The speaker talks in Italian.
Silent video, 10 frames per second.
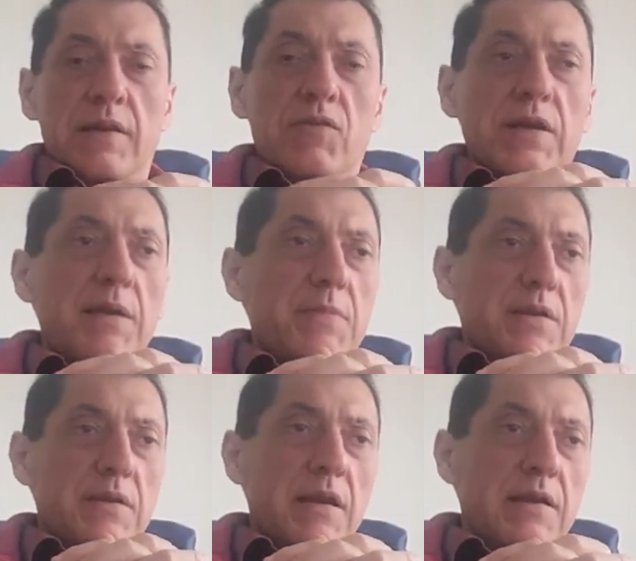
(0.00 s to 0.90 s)

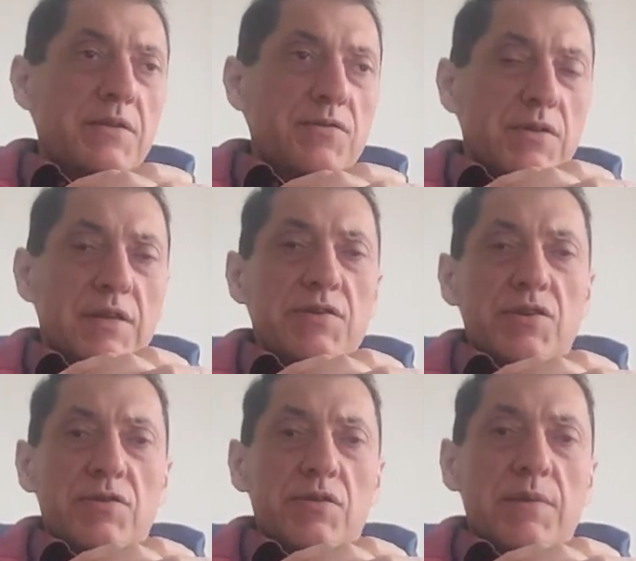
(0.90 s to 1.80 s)
allegoricamente la nazione
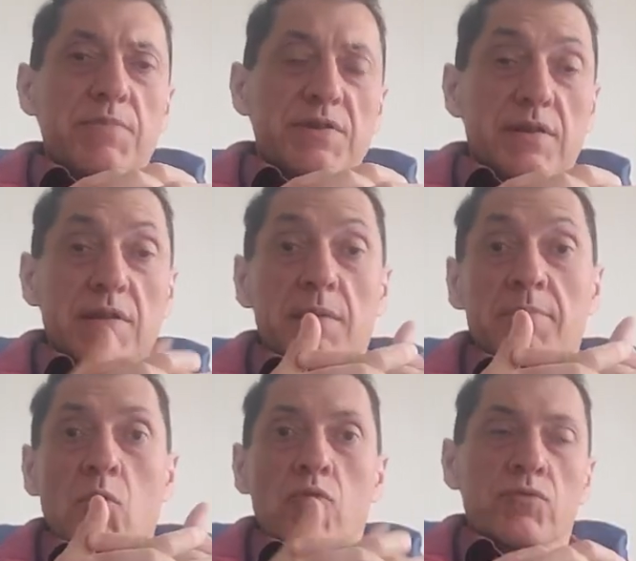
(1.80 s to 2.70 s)
d'Egitto rappresenta il
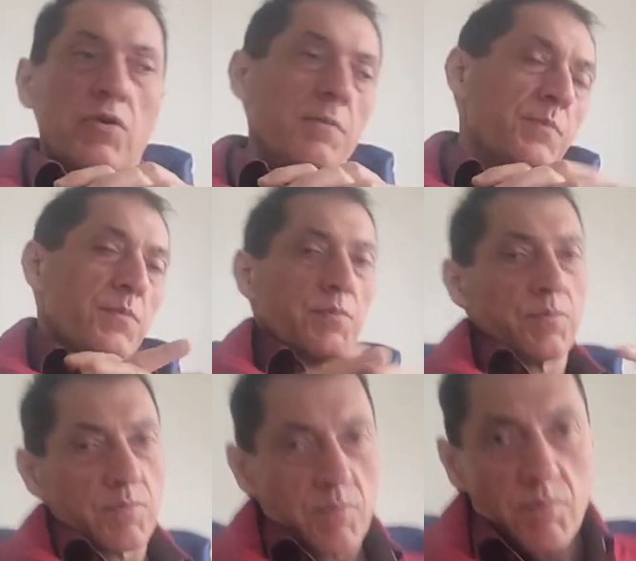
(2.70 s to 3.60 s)
mondo,
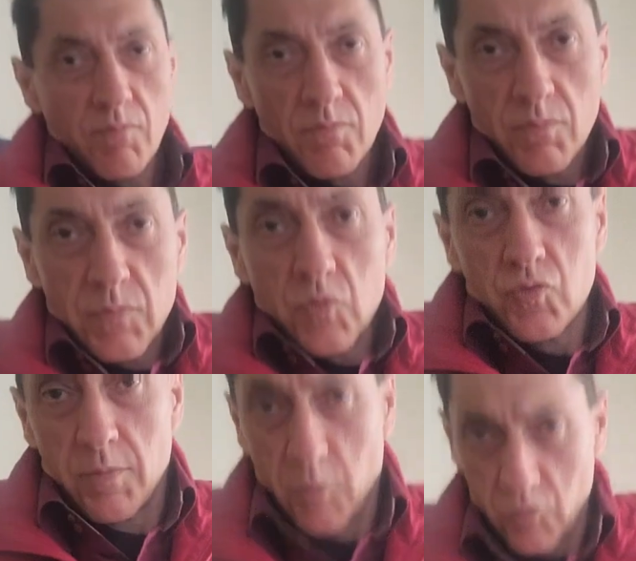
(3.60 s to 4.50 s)

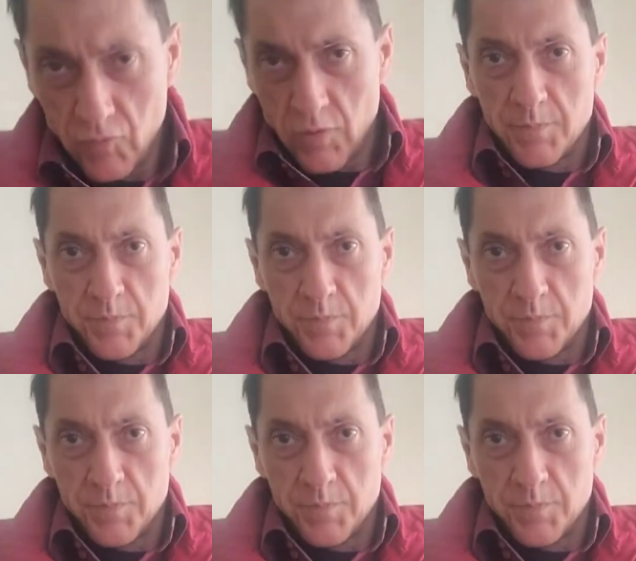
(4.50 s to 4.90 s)
tutto il mondo,